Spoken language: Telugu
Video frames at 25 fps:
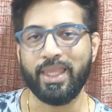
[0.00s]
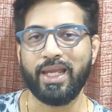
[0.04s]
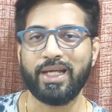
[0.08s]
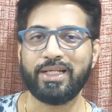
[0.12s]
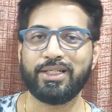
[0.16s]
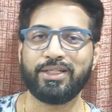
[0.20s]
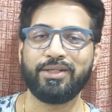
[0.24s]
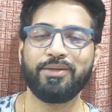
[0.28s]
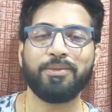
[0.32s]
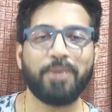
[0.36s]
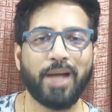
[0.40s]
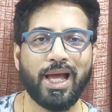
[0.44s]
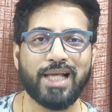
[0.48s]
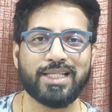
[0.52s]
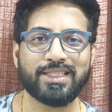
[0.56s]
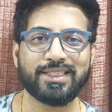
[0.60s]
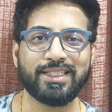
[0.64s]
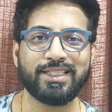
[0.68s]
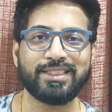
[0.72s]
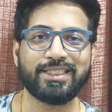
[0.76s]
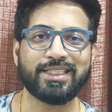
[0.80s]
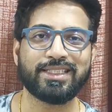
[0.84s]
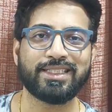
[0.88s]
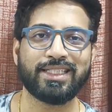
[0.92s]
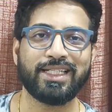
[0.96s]
నెక్స్ట్
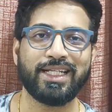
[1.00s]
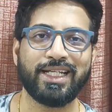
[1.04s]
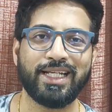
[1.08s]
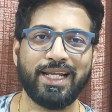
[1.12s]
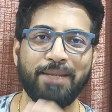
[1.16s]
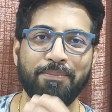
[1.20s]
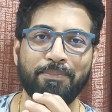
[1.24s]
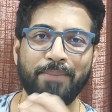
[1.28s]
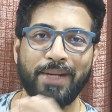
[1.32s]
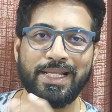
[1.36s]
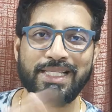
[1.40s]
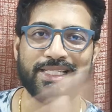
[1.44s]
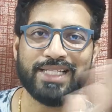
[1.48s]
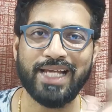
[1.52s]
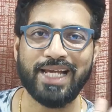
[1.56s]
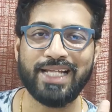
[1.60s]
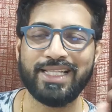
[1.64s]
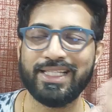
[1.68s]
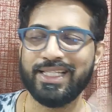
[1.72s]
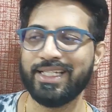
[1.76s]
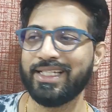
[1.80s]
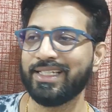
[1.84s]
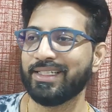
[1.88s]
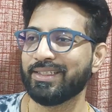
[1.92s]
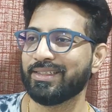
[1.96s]
అసలు సిసరైన
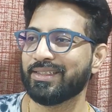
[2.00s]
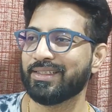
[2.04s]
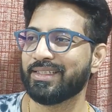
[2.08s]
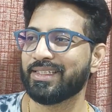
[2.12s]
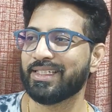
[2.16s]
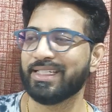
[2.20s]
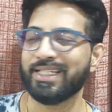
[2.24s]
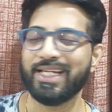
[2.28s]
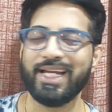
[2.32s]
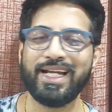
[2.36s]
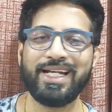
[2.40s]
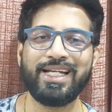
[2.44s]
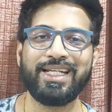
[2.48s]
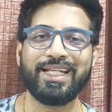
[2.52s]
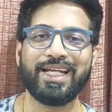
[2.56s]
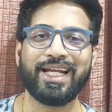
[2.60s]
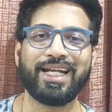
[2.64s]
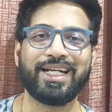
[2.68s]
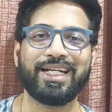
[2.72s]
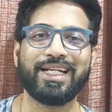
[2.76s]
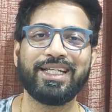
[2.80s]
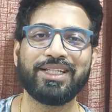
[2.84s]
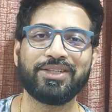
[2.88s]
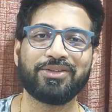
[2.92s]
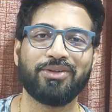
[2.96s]
పంచాయతీ ఏంటి
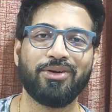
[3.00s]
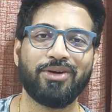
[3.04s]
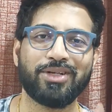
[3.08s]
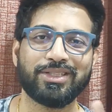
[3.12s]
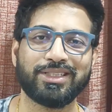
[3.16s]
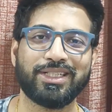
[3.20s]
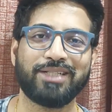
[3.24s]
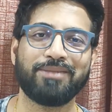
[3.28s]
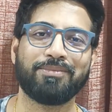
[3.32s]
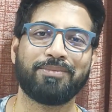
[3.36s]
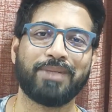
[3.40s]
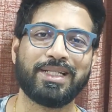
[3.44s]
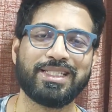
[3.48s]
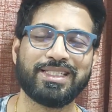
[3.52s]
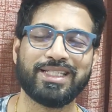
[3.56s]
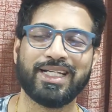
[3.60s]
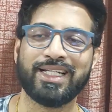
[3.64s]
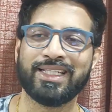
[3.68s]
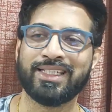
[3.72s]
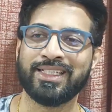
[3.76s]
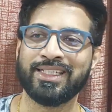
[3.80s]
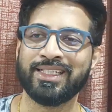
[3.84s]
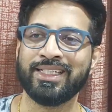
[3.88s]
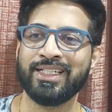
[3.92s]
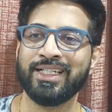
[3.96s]
అంటే దొంగతనం
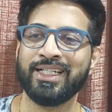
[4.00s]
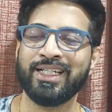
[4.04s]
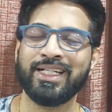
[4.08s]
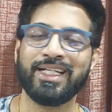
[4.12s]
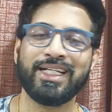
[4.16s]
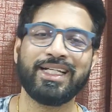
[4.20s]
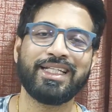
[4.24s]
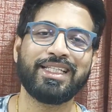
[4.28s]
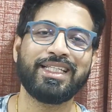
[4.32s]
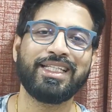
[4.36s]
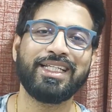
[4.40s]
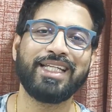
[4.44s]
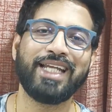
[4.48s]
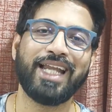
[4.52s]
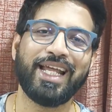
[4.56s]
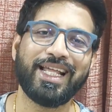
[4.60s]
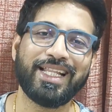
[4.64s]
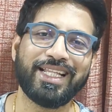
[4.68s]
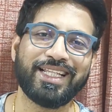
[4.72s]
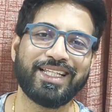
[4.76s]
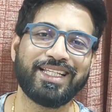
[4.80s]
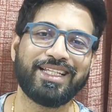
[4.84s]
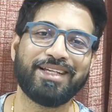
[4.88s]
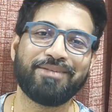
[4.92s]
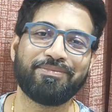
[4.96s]
పంచాయతీ ఇది నేను
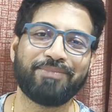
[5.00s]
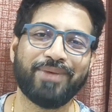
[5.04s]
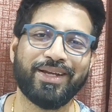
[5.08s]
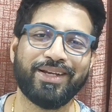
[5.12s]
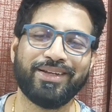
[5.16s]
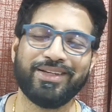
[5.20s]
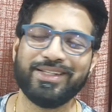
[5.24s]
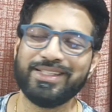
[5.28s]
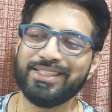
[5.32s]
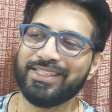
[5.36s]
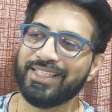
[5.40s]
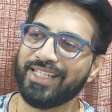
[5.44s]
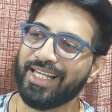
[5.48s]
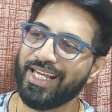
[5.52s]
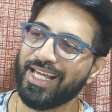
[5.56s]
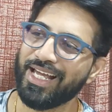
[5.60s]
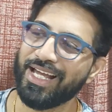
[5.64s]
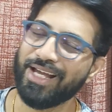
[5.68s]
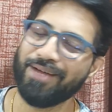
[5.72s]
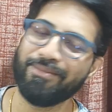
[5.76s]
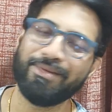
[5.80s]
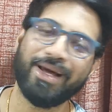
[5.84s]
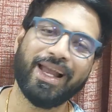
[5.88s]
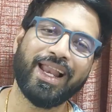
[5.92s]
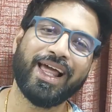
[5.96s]
ఏదైతే చెప్పారో
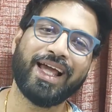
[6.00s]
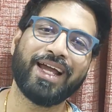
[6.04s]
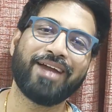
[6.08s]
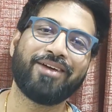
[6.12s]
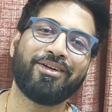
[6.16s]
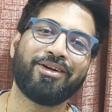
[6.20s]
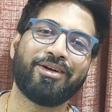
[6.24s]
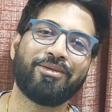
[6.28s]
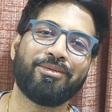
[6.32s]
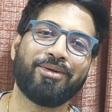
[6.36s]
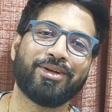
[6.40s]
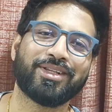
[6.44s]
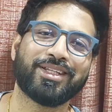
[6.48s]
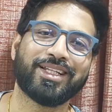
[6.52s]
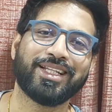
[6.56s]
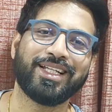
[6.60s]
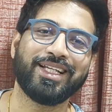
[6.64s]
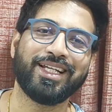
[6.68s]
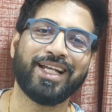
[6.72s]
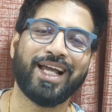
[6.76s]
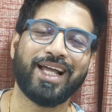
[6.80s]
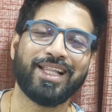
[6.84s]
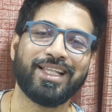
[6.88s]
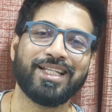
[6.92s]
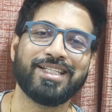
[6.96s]
సేమ్ అలాగే ఉండబోతుంది
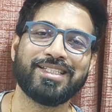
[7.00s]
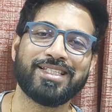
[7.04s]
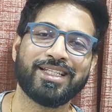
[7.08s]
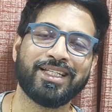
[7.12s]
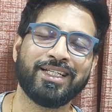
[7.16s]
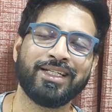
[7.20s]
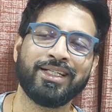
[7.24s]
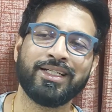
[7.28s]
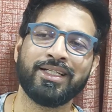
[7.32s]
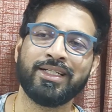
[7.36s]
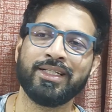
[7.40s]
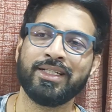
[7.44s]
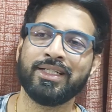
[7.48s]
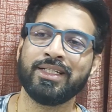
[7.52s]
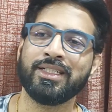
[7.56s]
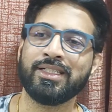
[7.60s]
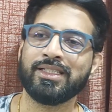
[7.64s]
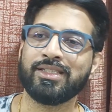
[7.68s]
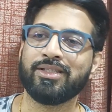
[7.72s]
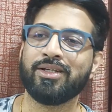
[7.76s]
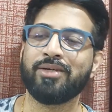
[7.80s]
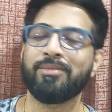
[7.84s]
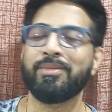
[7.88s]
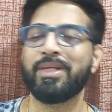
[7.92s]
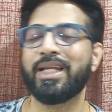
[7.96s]
నాకు తెలిసి
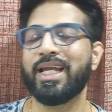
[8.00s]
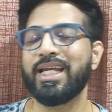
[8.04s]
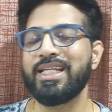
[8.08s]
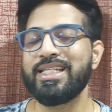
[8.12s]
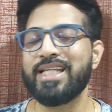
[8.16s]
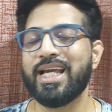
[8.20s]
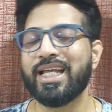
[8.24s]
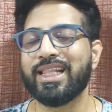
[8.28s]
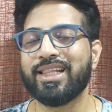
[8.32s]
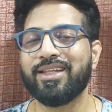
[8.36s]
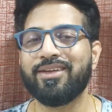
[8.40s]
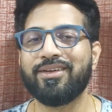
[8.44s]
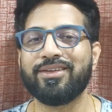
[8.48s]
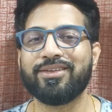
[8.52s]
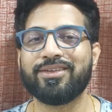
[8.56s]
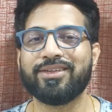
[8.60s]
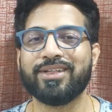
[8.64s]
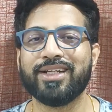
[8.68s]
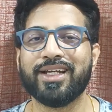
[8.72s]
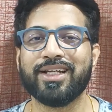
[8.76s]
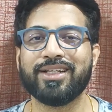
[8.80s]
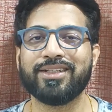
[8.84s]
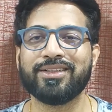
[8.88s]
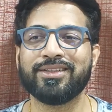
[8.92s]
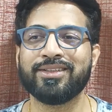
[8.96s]
సో మీరేం చేద్దాం
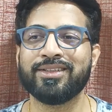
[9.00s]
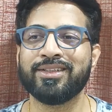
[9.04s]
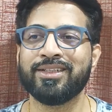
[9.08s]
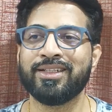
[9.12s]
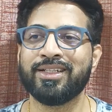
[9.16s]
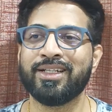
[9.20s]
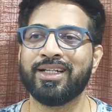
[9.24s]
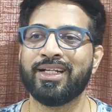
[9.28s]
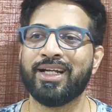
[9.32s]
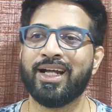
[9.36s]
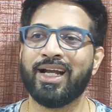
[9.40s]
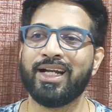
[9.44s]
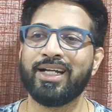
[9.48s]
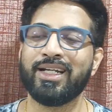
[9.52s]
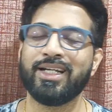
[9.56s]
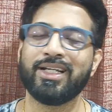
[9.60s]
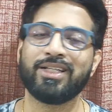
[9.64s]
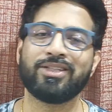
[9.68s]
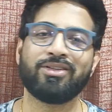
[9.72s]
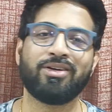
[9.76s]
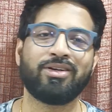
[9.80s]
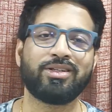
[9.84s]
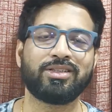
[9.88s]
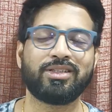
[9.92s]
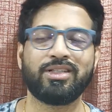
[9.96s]
అనుకున్నారు అంటే
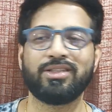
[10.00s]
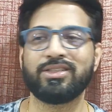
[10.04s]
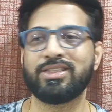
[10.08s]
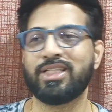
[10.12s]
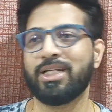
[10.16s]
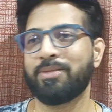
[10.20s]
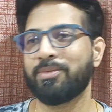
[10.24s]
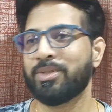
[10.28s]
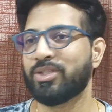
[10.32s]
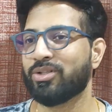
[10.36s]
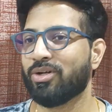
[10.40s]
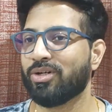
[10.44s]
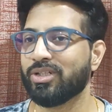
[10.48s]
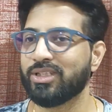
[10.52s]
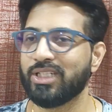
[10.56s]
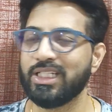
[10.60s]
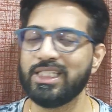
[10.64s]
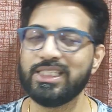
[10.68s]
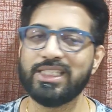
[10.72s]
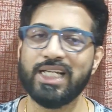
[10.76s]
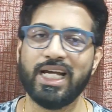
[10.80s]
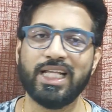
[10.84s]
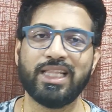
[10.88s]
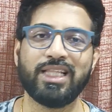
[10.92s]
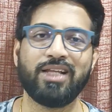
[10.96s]
దొంగతనం సార్ మేము
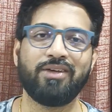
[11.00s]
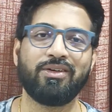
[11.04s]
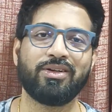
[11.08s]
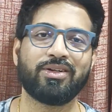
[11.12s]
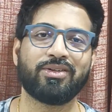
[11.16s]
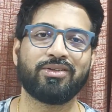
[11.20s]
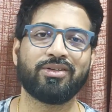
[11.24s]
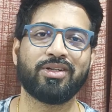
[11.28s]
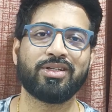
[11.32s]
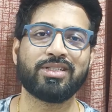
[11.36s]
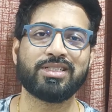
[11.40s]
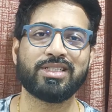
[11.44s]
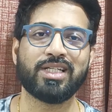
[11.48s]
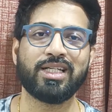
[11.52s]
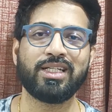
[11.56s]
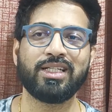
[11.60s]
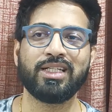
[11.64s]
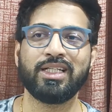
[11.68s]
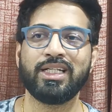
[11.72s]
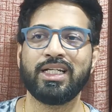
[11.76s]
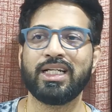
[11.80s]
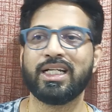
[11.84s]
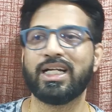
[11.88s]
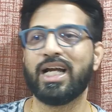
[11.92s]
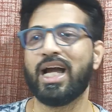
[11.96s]
దొంగతనం చేద్దాం అనుకున్నాం సార్
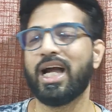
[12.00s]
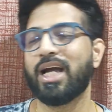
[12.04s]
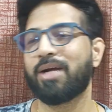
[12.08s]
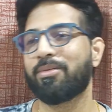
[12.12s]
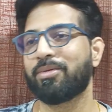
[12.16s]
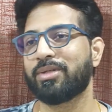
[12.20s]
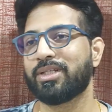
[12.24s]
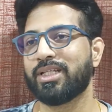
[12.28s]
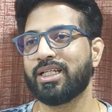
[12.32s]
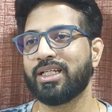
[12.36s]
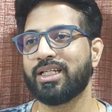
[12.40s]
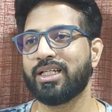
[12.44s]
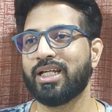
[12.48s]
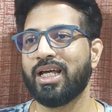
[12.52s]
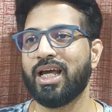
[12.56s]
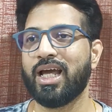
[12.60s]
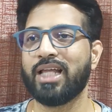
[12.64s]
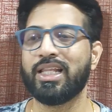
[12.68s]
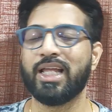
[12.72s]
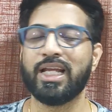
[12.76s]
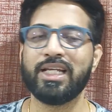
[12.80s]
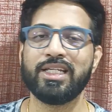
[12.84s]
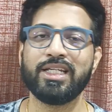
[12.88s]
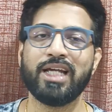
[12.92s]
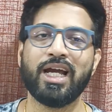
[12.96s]
కాకపోతే ఈయన
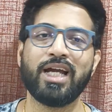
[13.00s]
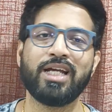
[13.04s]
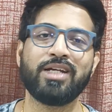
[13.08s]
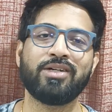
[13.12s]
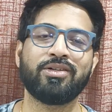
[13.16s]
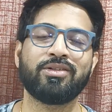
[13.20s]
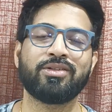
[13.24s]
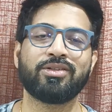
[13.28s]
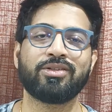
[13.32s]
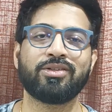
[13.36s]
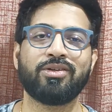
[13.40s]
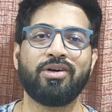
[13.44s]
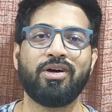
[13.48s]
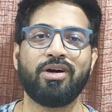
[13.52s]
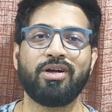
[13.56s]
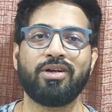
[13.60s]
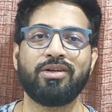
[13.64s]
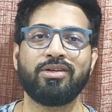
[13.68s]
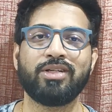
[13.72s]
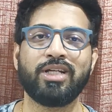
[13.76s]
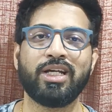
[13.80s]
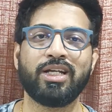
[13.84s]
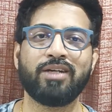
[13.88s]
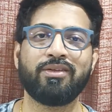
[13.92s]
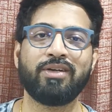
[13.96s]
అది అన్యాయం
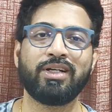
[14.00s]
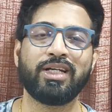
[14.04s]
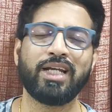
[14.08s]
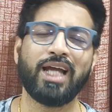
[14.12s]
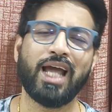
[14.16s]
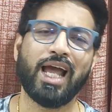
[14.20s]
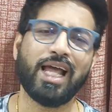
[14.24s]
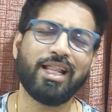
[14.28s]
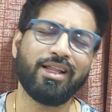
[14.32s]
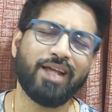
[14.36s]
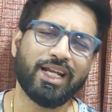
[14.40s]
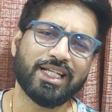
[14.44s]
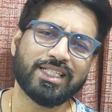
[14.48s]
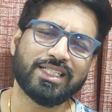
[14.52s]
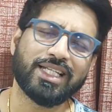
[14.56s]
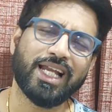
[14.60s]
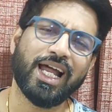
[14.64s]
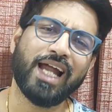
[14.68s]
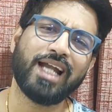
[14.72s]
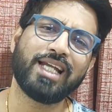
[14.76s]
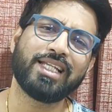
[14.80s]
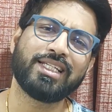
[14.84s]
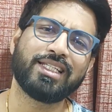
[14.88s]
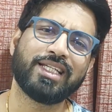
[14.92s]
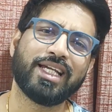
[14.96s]
గౌరవం నేరం అంటే అది వాళ్ళ
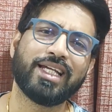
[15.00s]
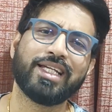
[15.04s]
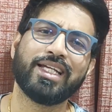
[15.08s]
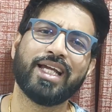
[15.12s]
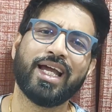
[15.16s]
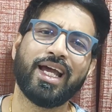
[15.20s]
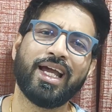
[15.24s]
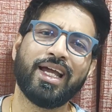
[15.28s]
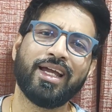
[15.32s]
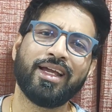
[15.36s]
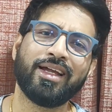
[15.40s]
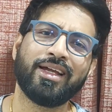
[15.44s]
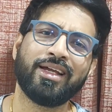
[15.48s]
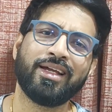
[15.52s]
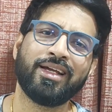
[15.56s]
స్ట్రాటజీ అయ్యా